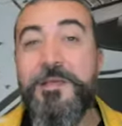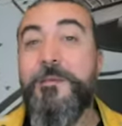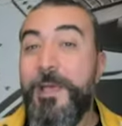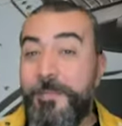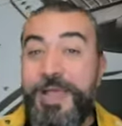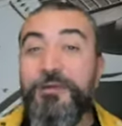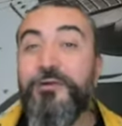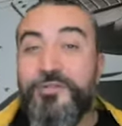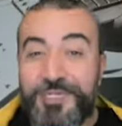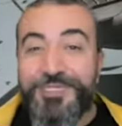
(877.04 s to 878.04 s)
è
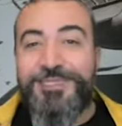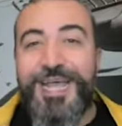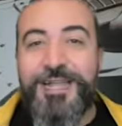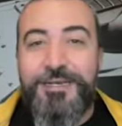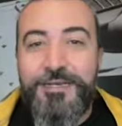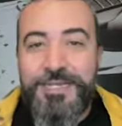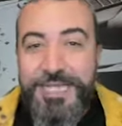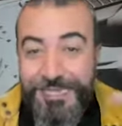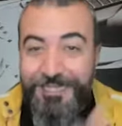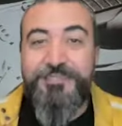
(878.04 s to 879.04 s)
bello 30
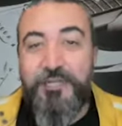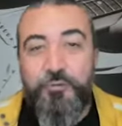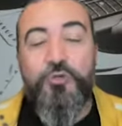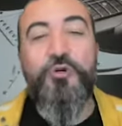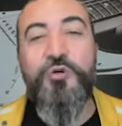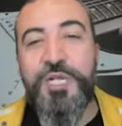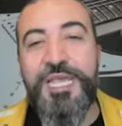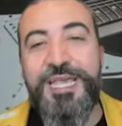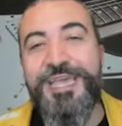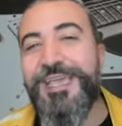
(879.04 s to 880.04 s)
anni,
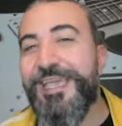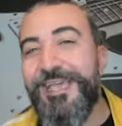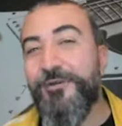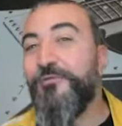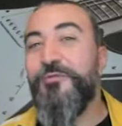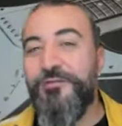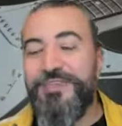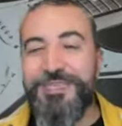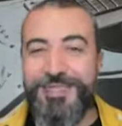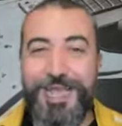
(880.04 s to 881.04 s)
cantautore e con una
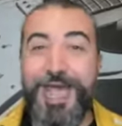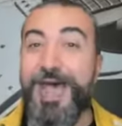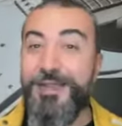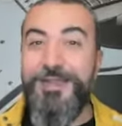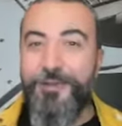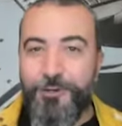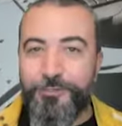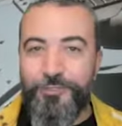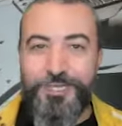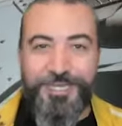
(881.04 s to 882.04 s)
vita
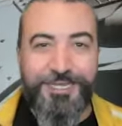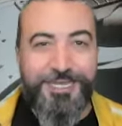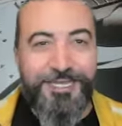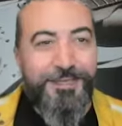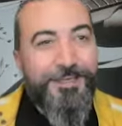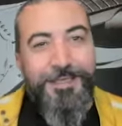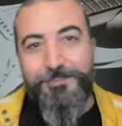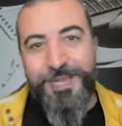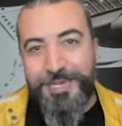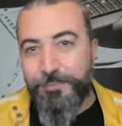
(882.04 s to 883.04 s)
analogica che
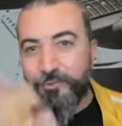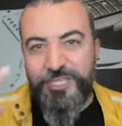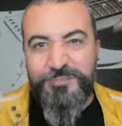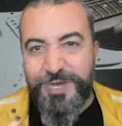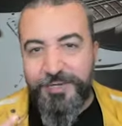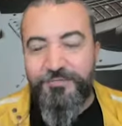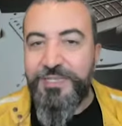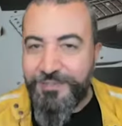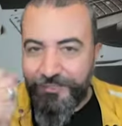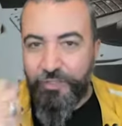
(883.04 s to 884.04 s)
magari può sembrare
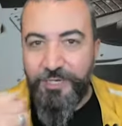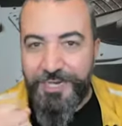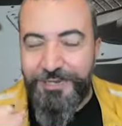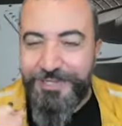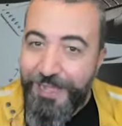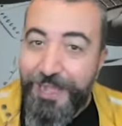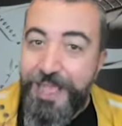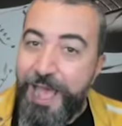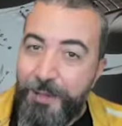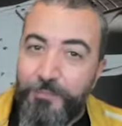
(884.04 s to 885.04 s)
vintage, in
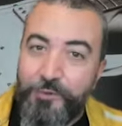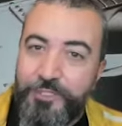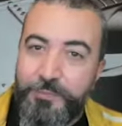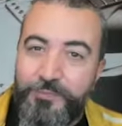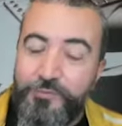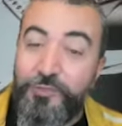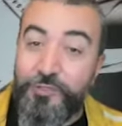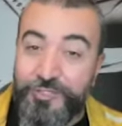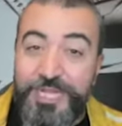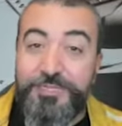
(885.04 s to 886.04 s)
realtà ha molta più
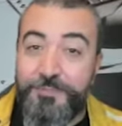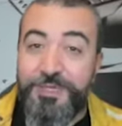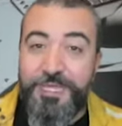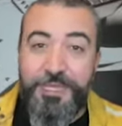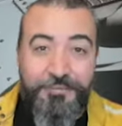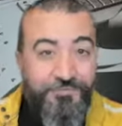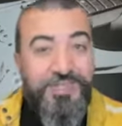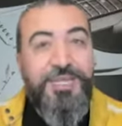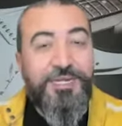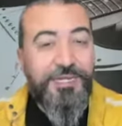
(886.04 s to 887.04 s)
sostanza perché è
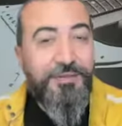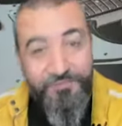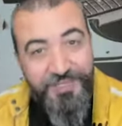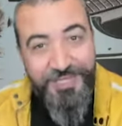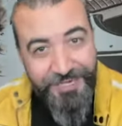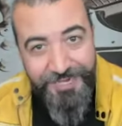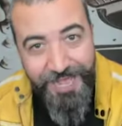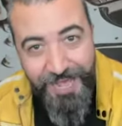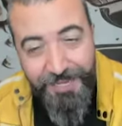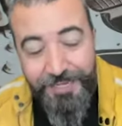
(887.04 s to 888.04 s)
vita, vita
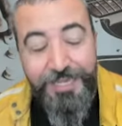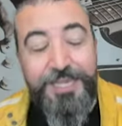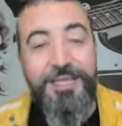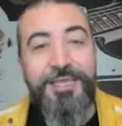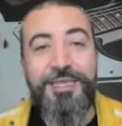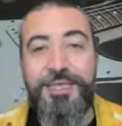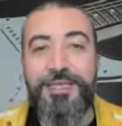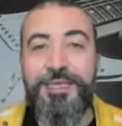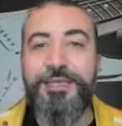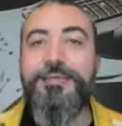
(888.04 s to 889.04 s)
reale.
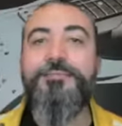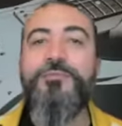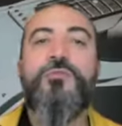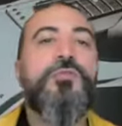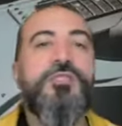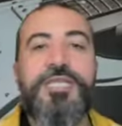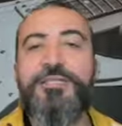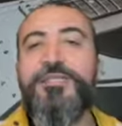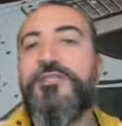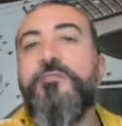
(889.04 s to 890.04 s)
E
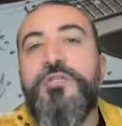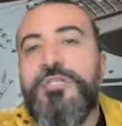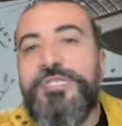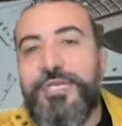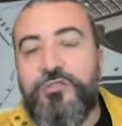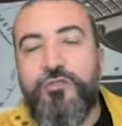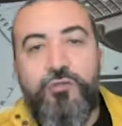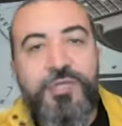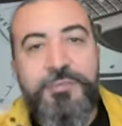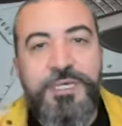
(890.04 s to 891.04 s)
senza demonizzare
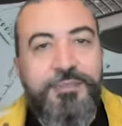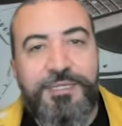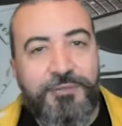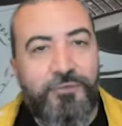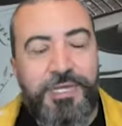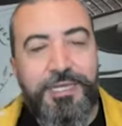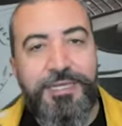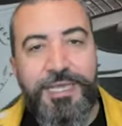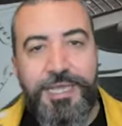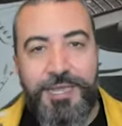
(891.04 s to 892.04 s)
assolutamente quella
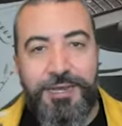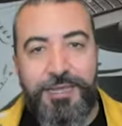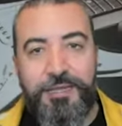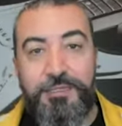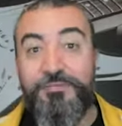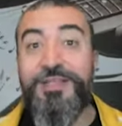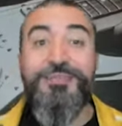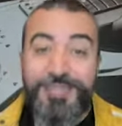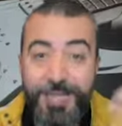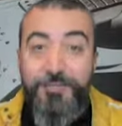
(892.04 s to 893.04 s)
che è la, i
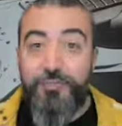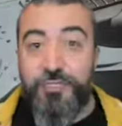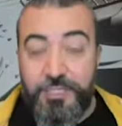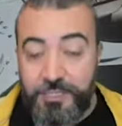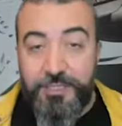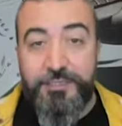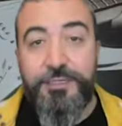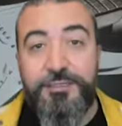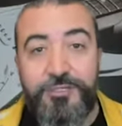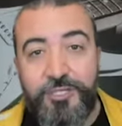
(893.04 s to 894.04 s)
vantaggi del,
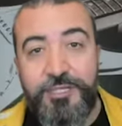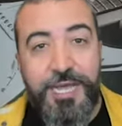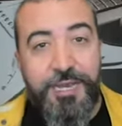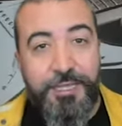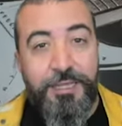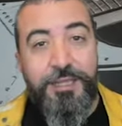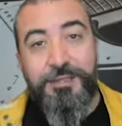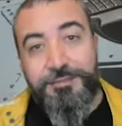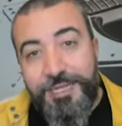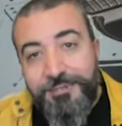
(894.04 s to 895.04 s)
del, digitale,
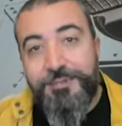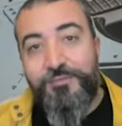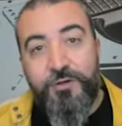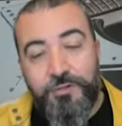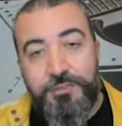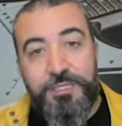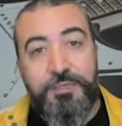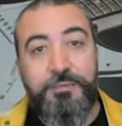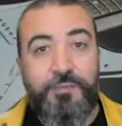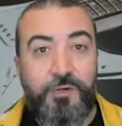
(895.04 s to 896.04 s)
tante
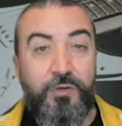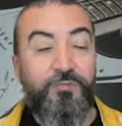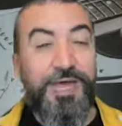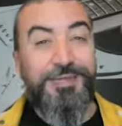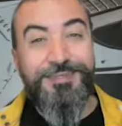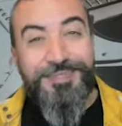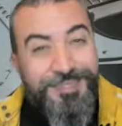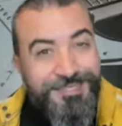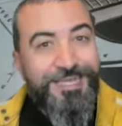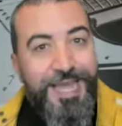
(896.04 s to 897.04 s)
volte però va a
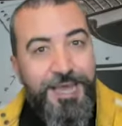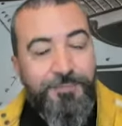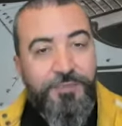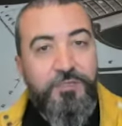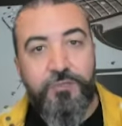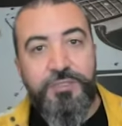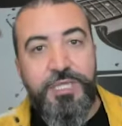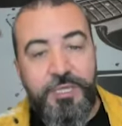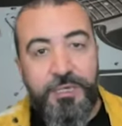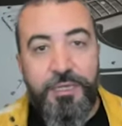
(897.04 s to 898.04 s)
discapito
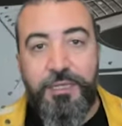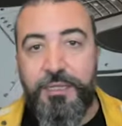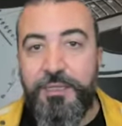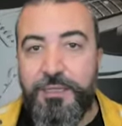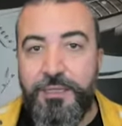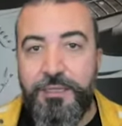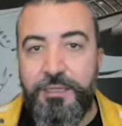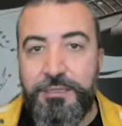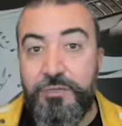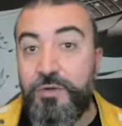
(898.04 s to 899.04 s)
del,
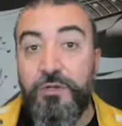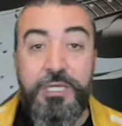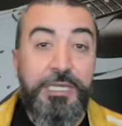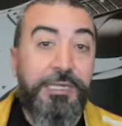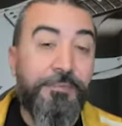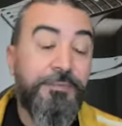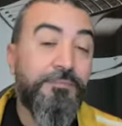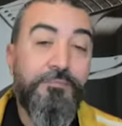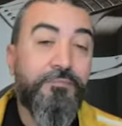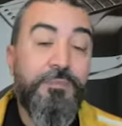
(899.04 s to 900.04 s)
eh, di quello che
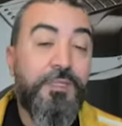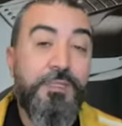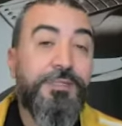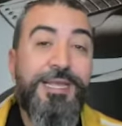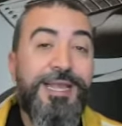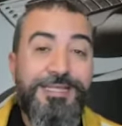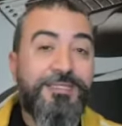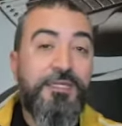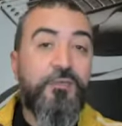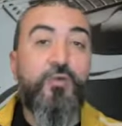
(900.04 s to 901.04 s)

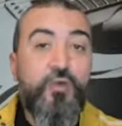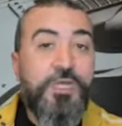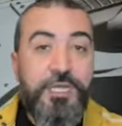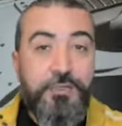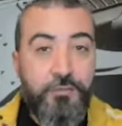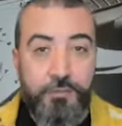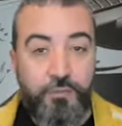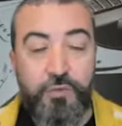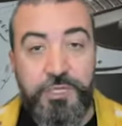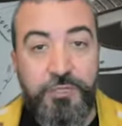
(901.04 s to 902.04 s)
dell'essere qui ed,
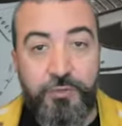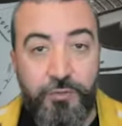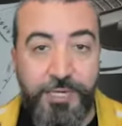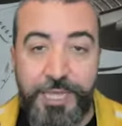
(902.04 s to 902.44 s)
qui ed, ora